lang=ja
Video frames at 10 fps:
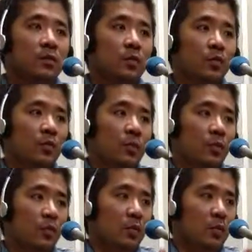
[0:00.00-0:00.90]

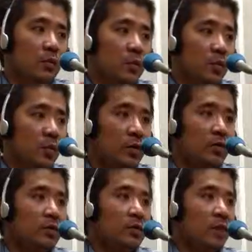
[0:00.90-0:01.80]
のーよ
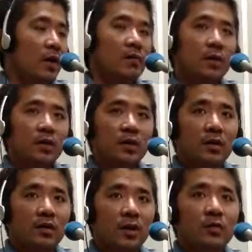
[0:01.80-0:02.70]
りタイムが出
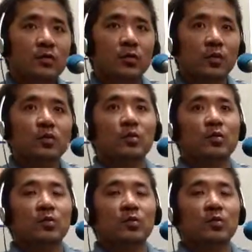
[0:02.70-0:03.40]
やすいようにっていうと